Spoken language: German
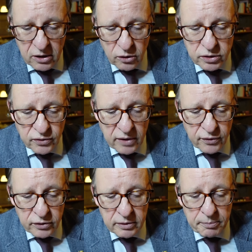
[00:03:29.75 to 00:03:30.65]
und zwar
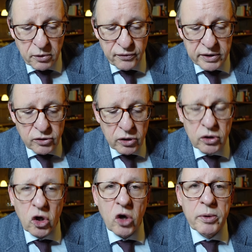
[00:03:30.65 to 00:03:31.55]
von Professor
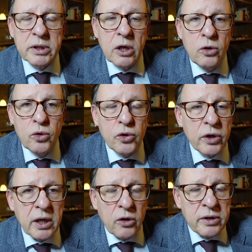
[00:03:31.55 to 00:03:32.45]
Norbert
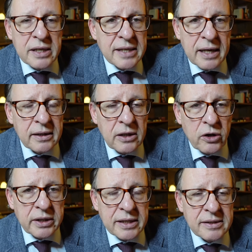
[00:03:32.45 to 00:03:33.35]
Lüdecke. Und der sagt genau
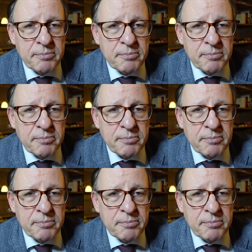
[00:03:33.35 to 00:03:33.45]
das.